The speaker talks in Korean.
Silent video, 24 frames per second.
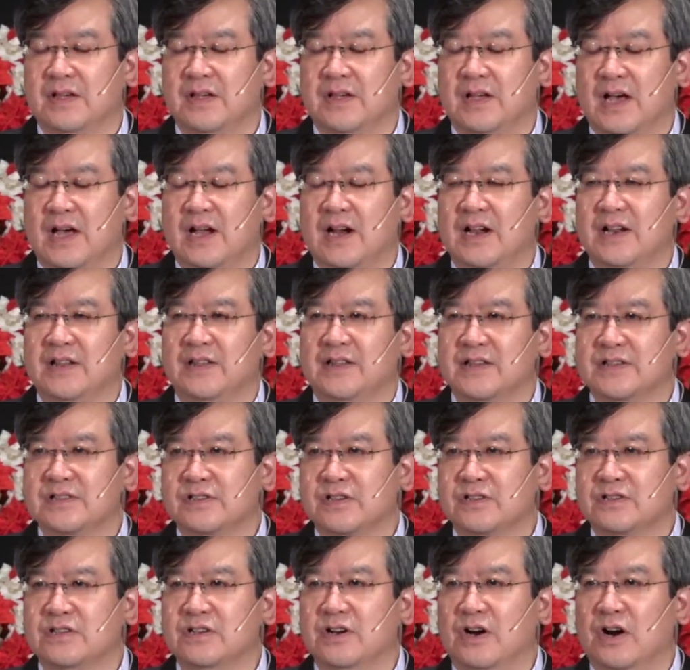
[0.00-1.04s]

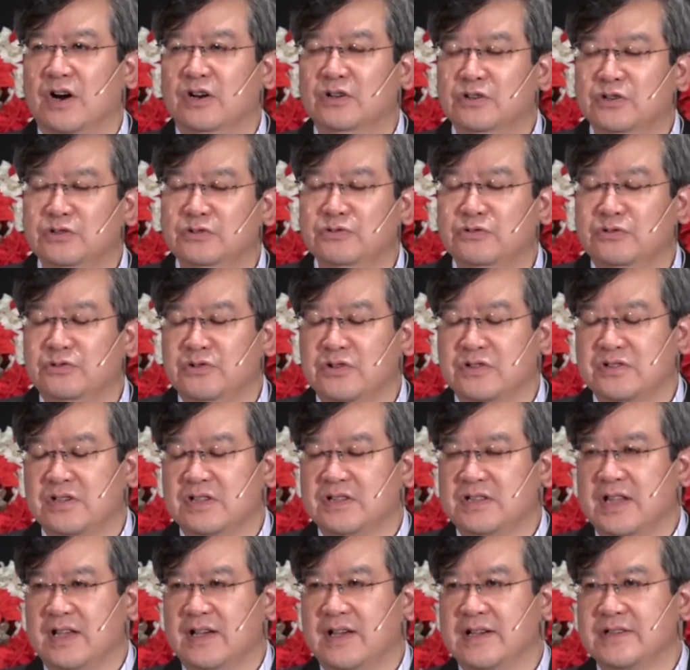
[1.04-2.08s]
하나님께서 그 어느 누구도
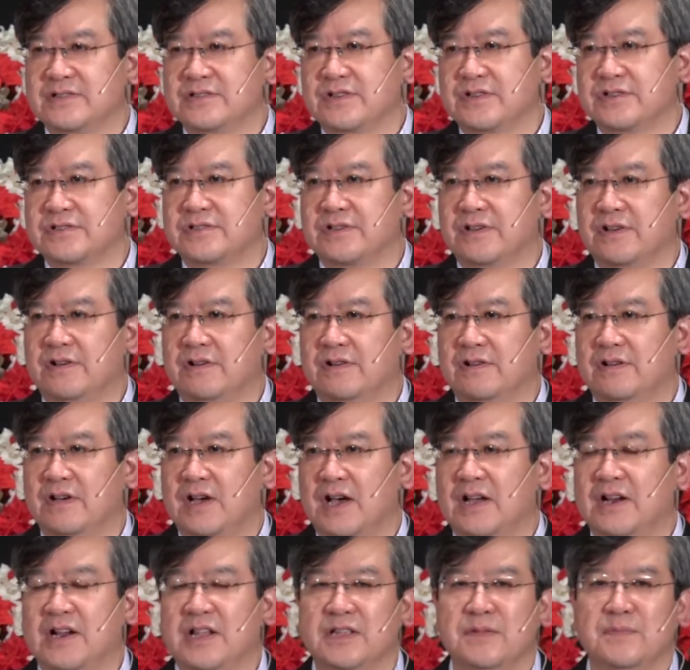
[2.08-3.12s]
선택하셔서
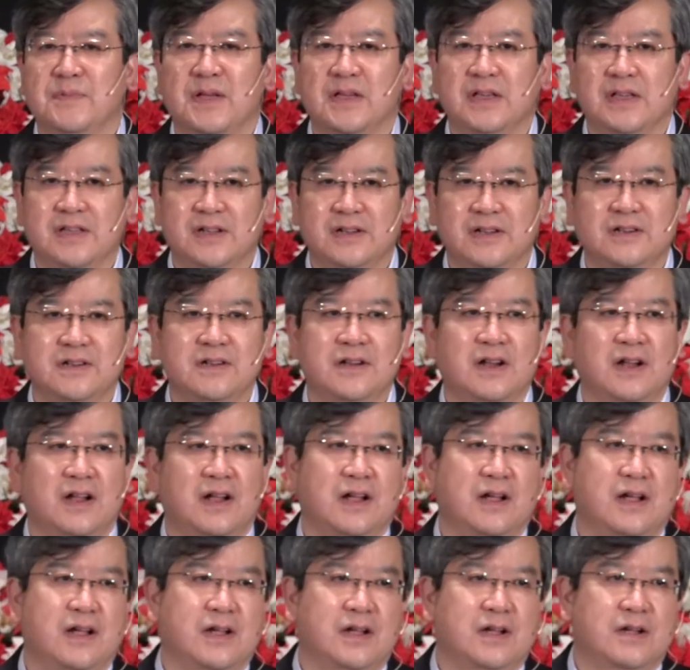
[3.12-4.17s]
하나님의 일을
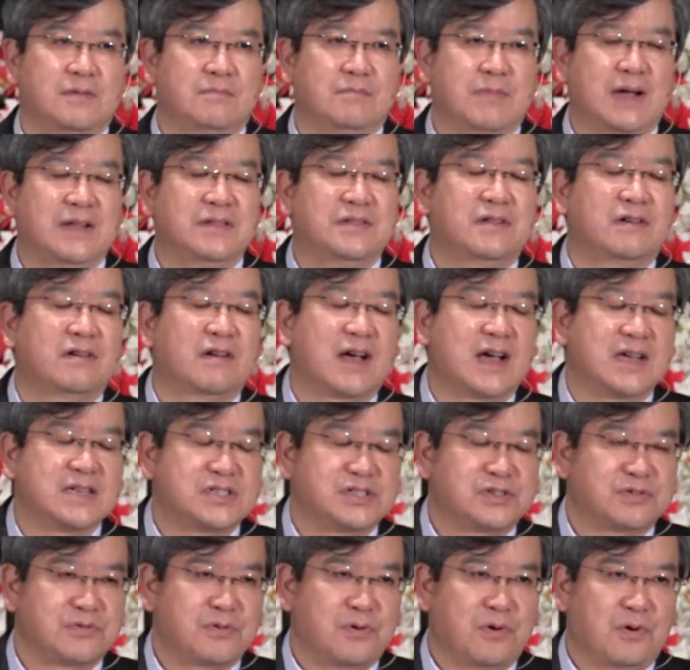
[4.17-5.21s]
만들어
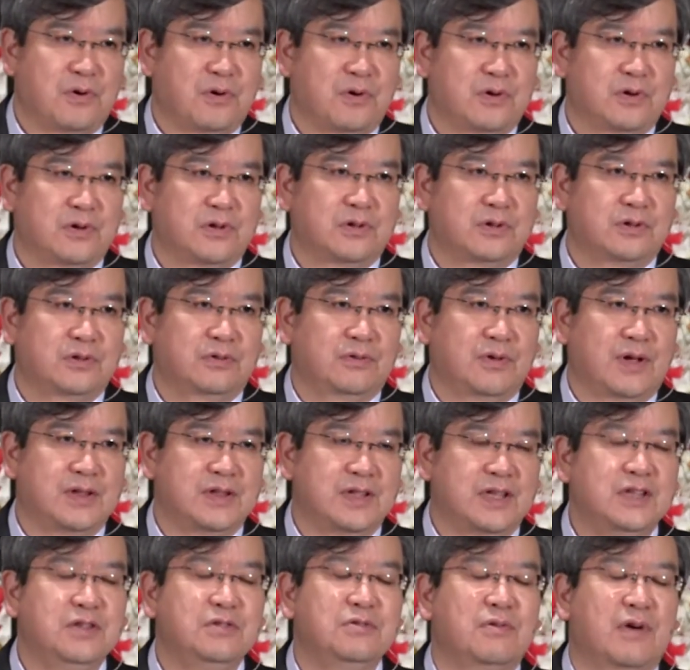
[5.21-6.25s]
가시고
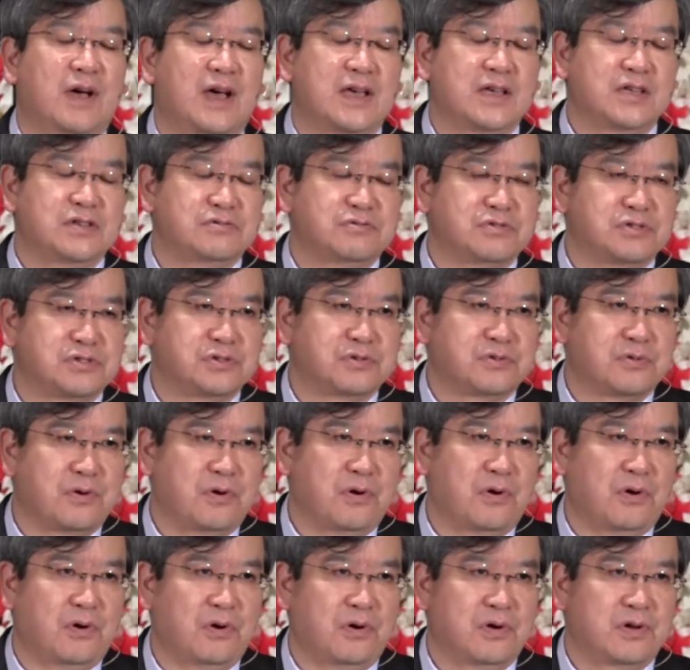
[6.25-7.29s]
또한 인도하여
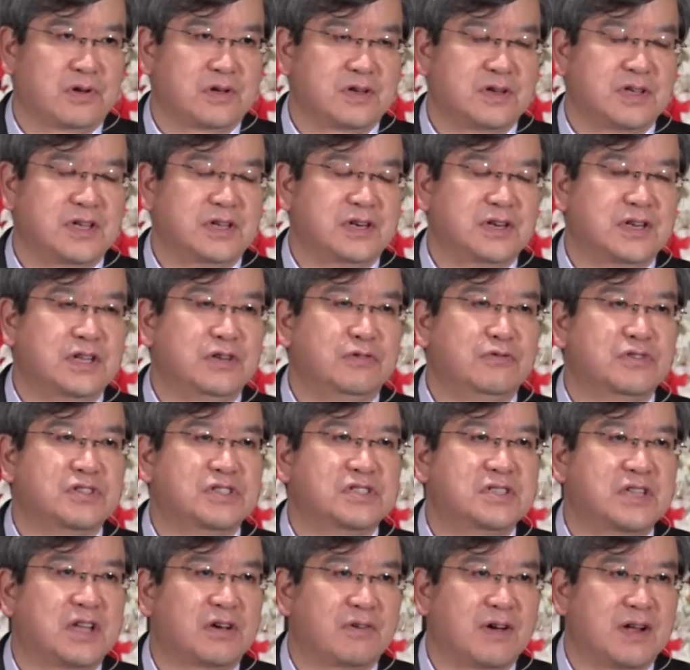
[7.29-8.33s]
주시고 그 일을
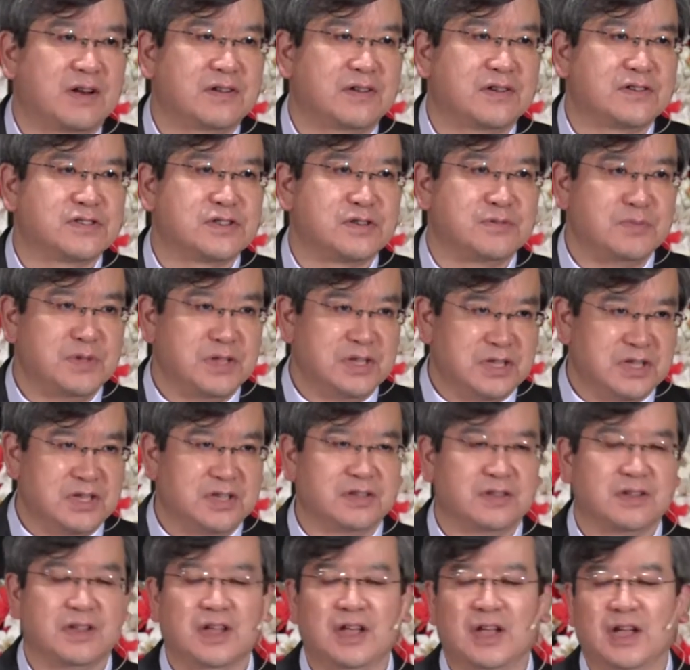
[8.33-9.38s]
이루신다고 하는 것을
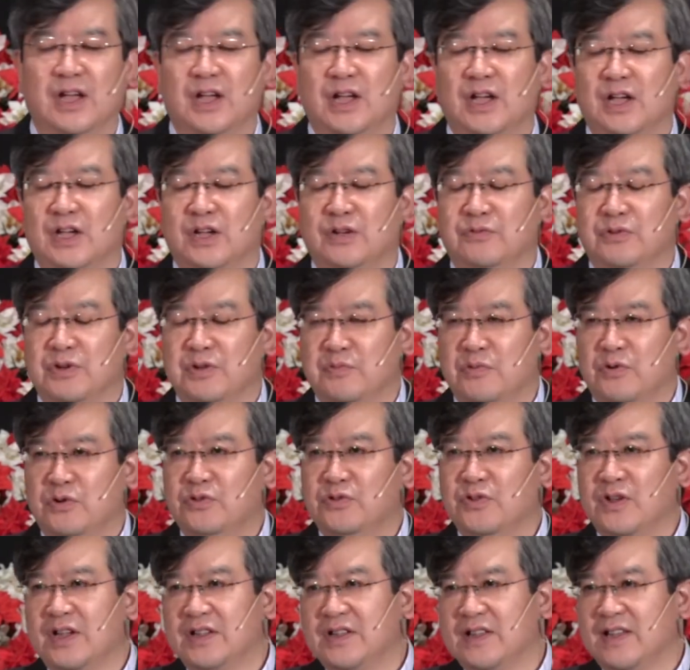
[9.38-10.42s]
믿는 우리
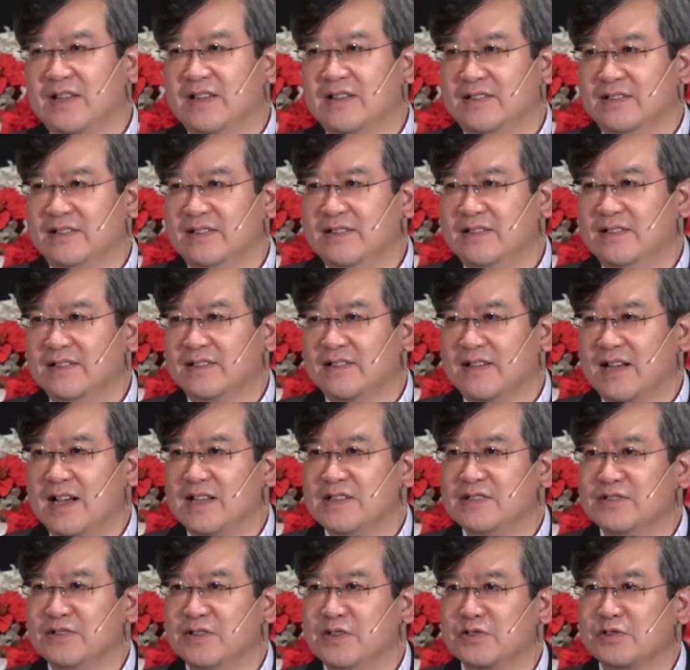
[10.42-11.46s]
모두가 되기를
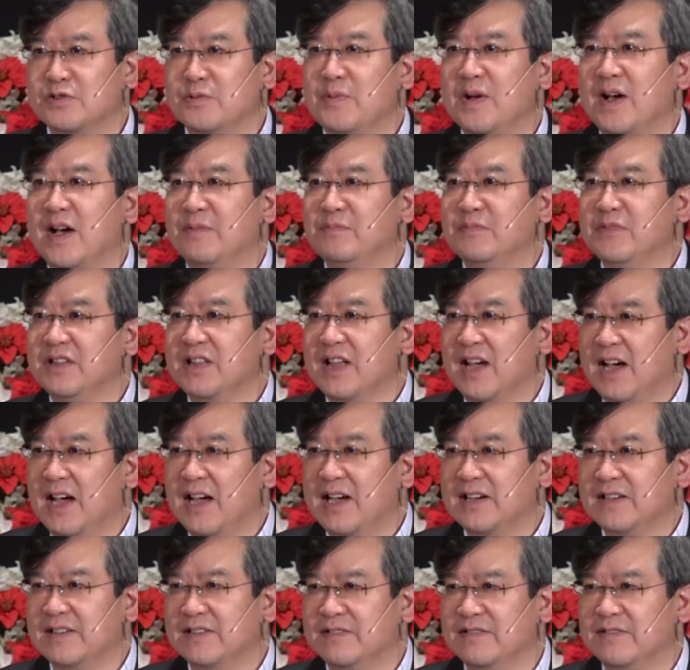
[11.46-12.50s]
간절히
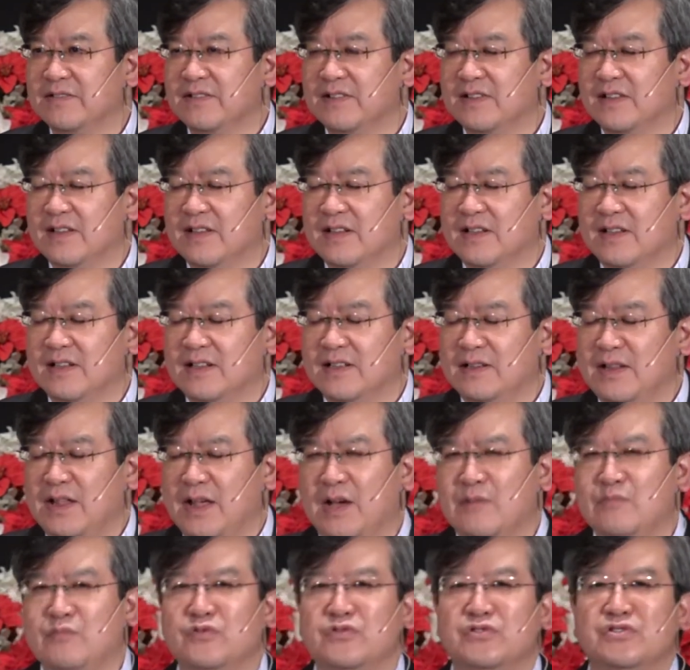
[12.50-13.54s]
소망합니다.
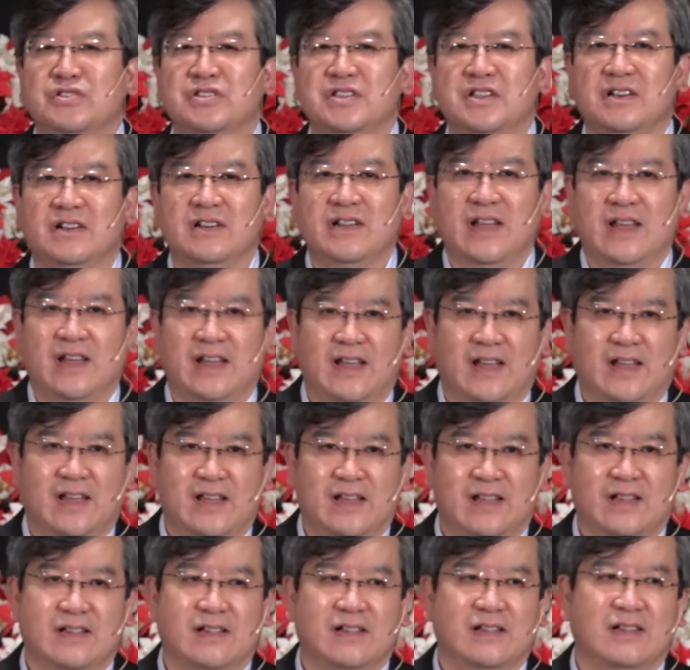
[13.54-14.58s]
내가 무슨 일을 해?